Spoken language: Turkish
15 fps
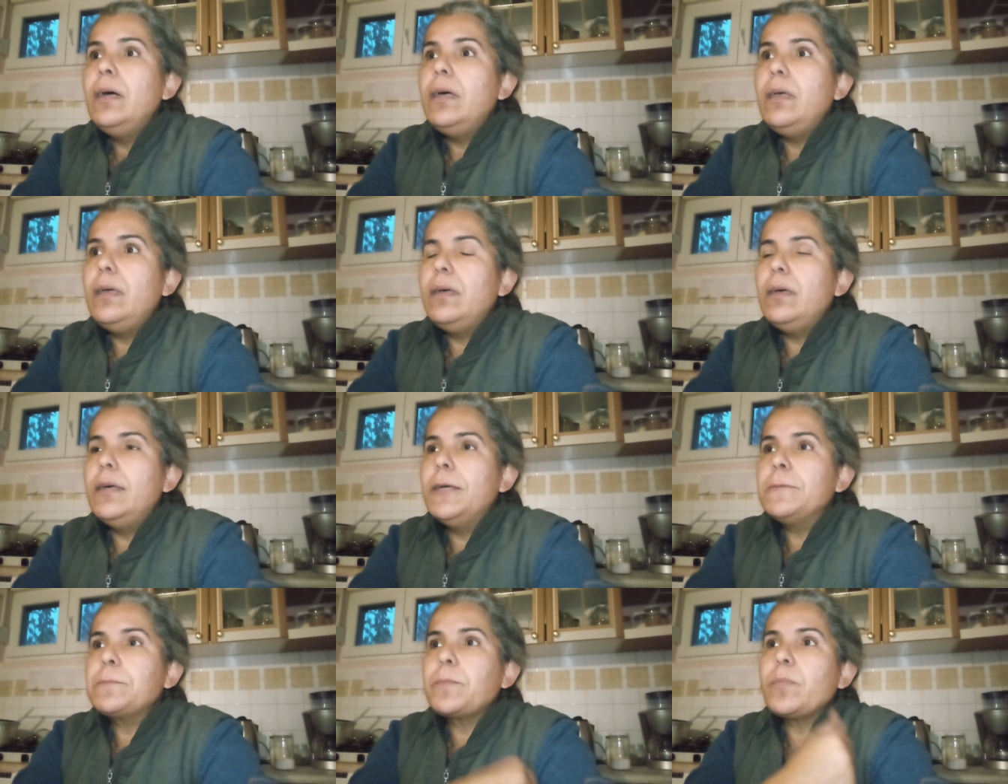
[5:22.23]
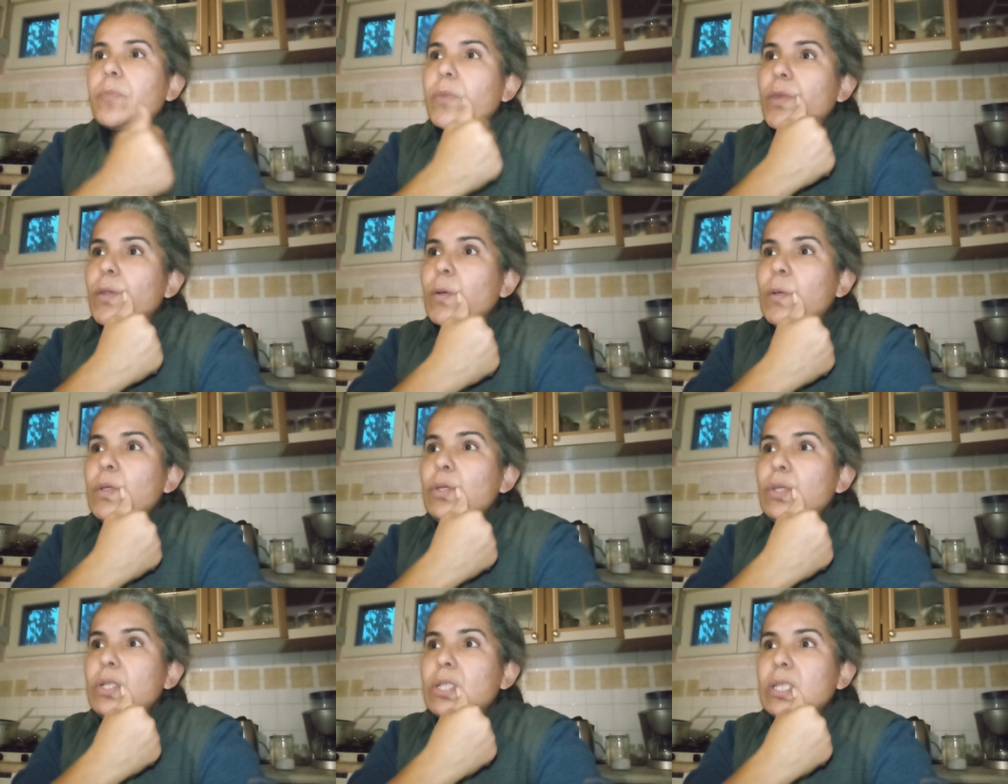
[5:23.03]
Ee,
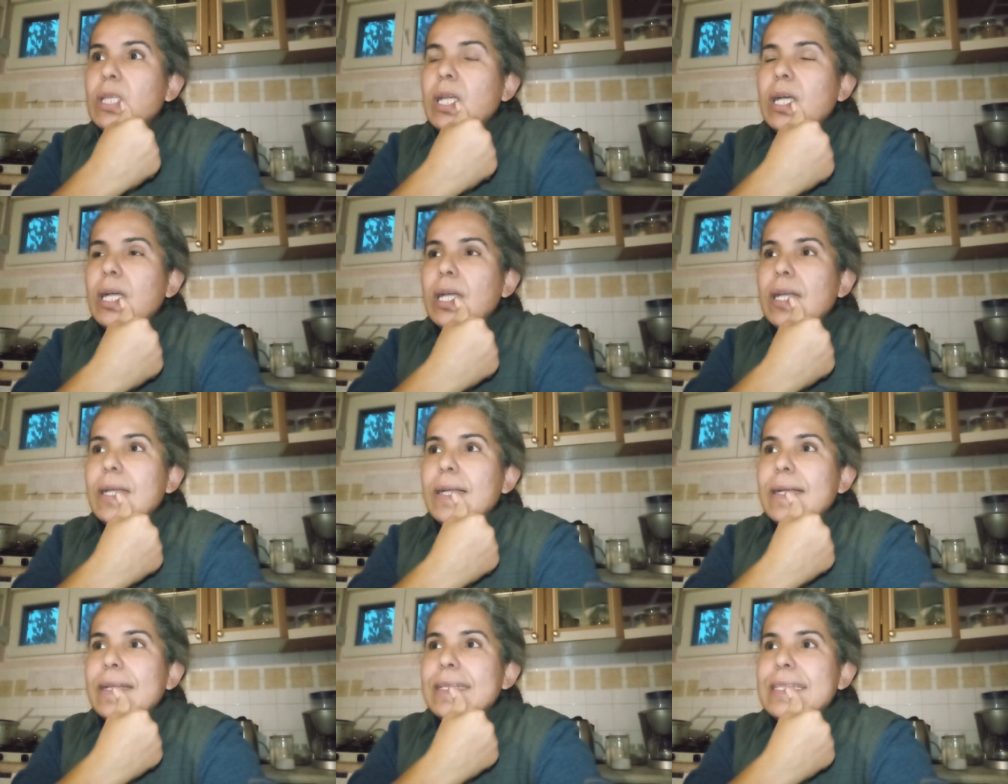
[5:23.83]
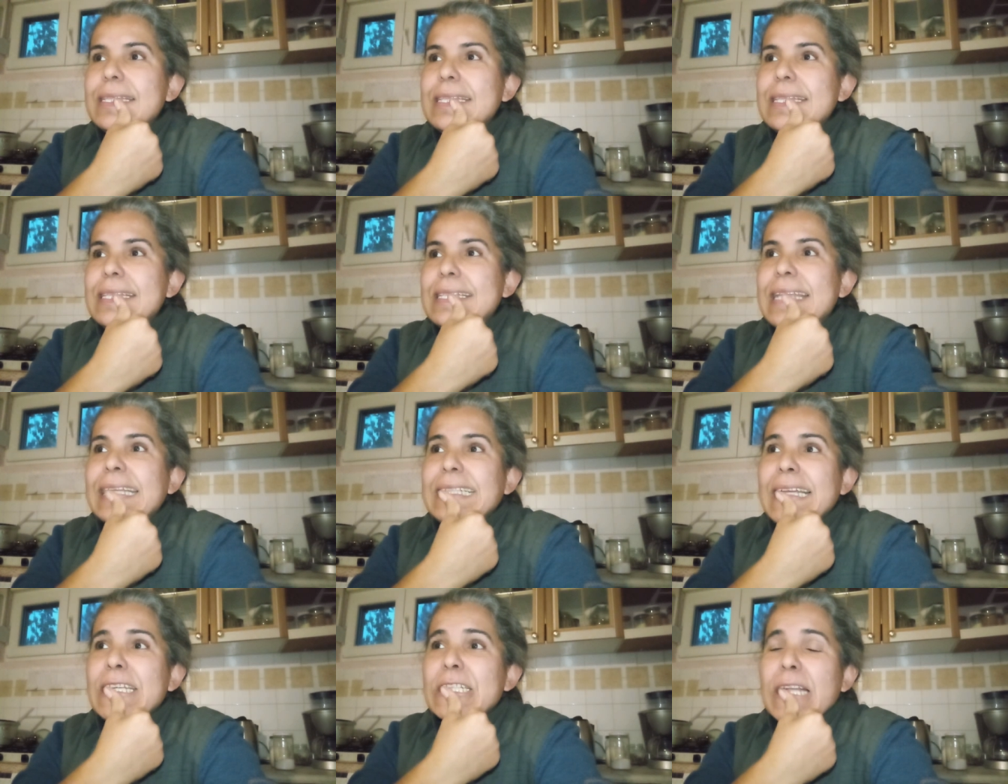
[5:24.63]
onun dışında
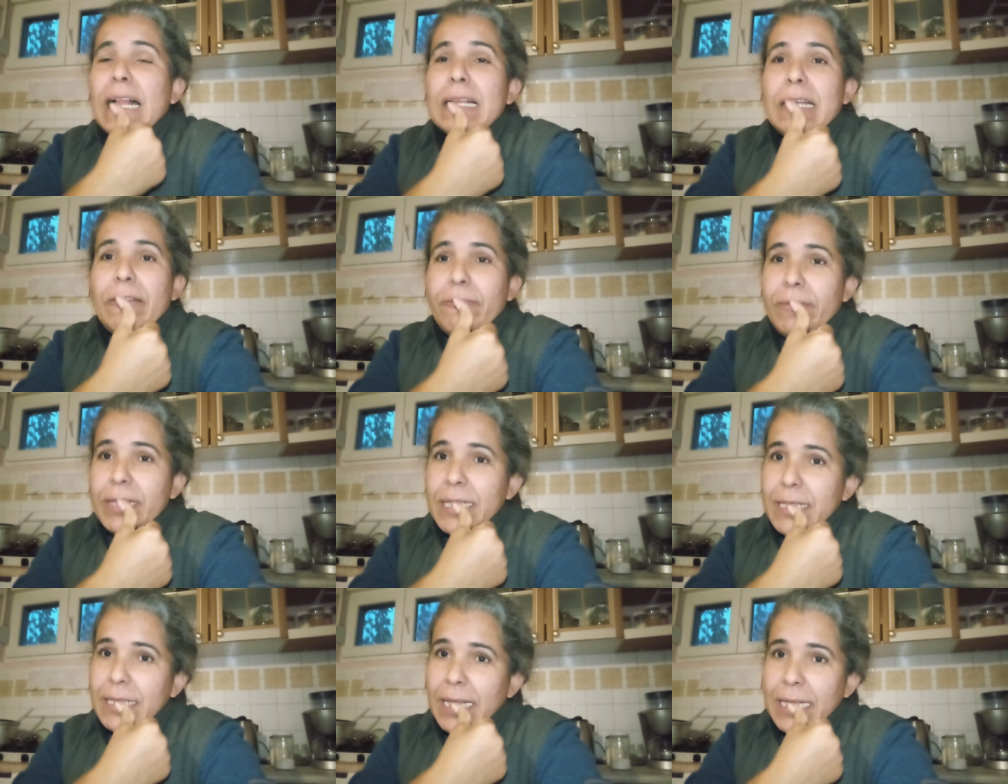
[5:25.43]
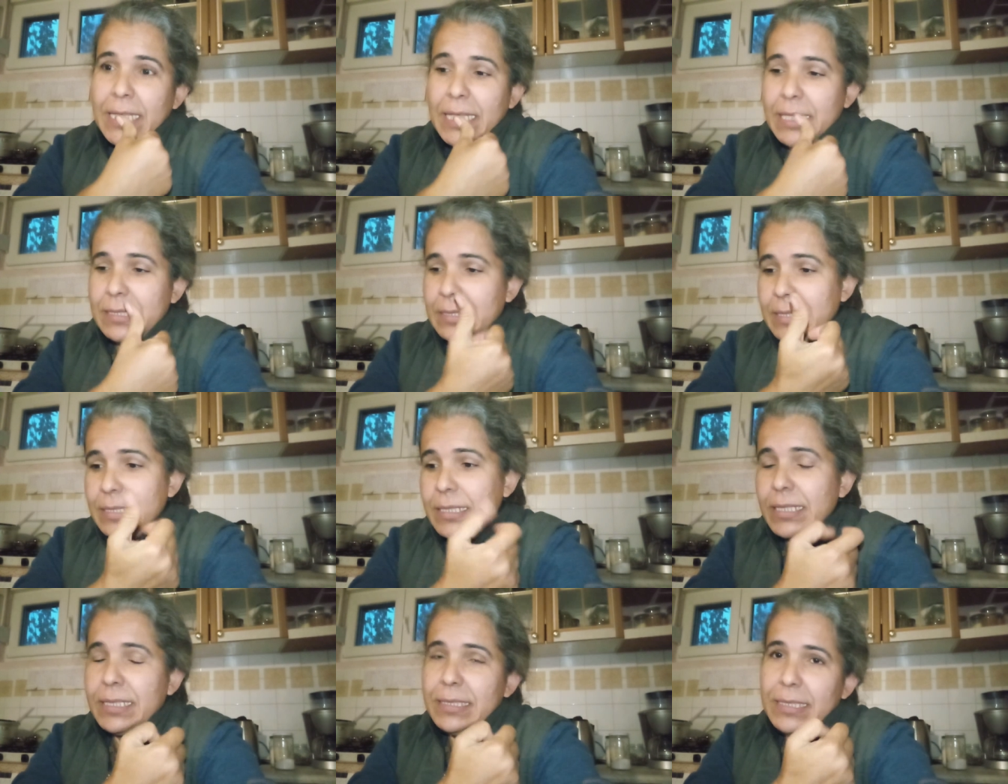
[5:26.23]
zaten şalgam falan hak getirir
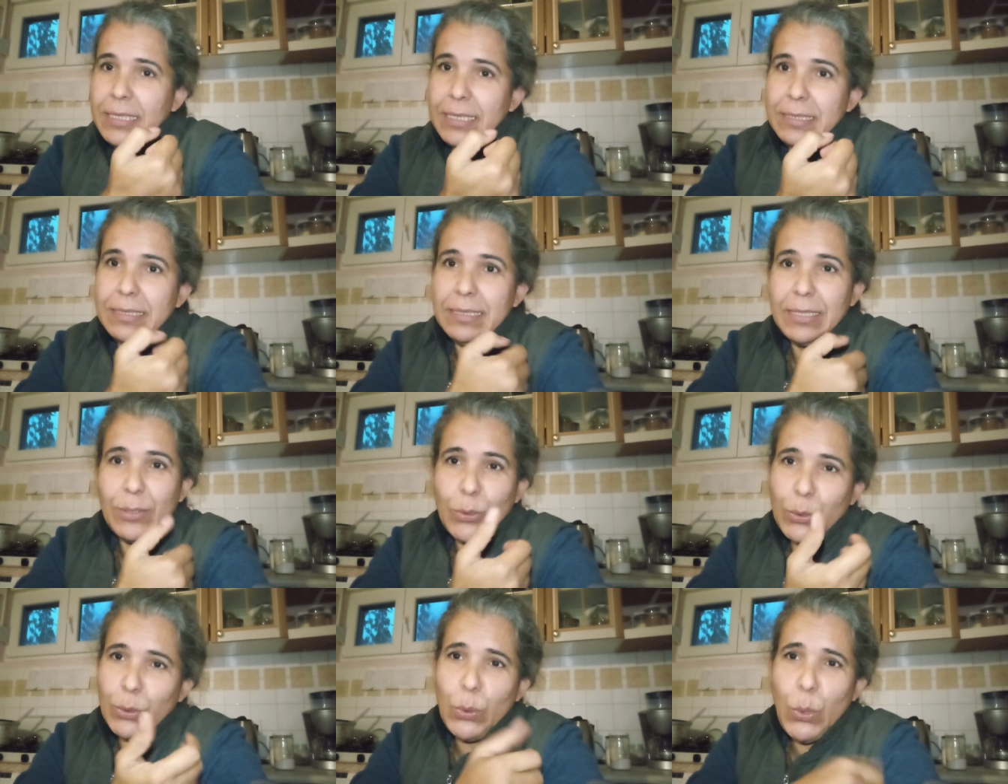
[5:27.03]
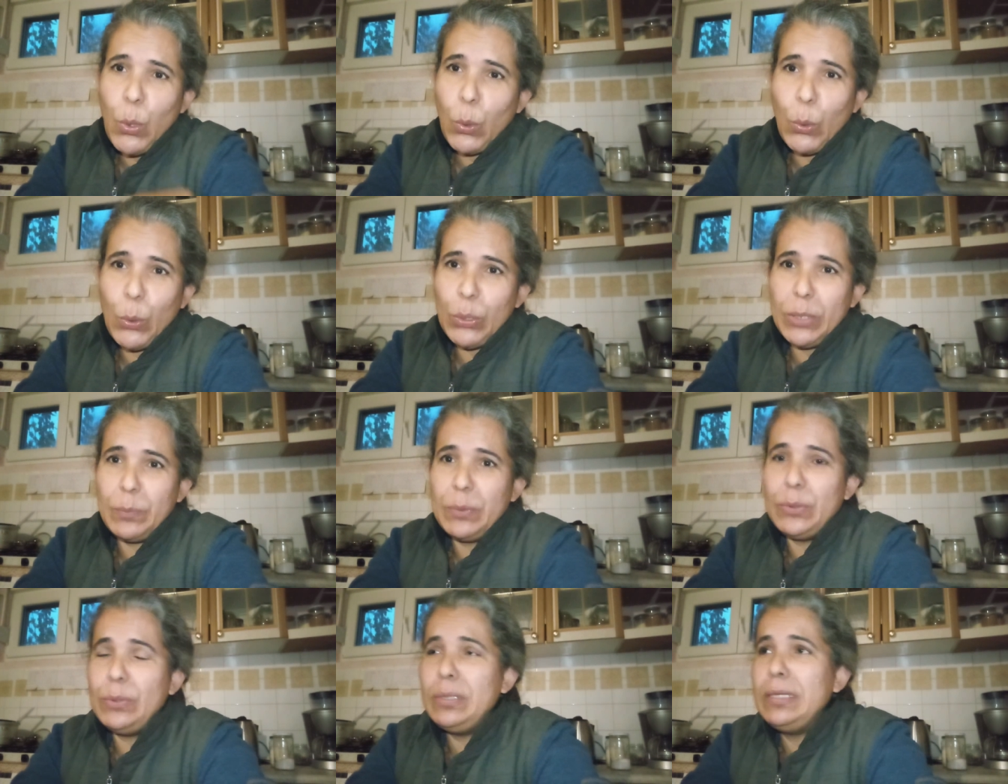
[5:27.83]
rakının yanına yok öyle
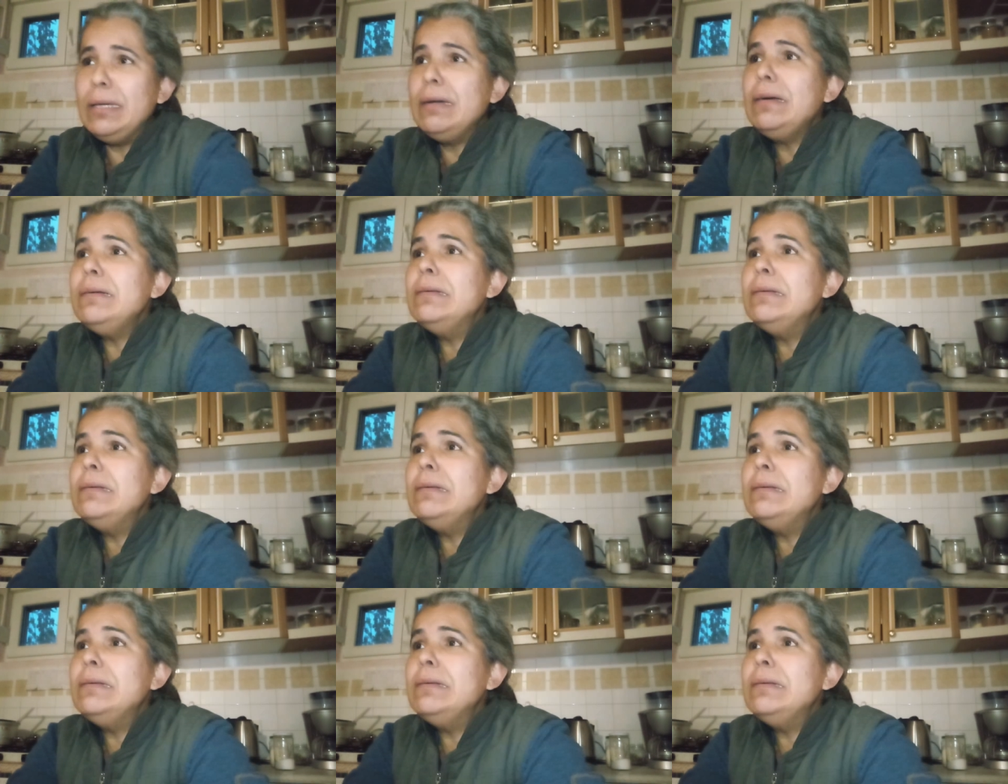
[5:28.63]
bir dünya.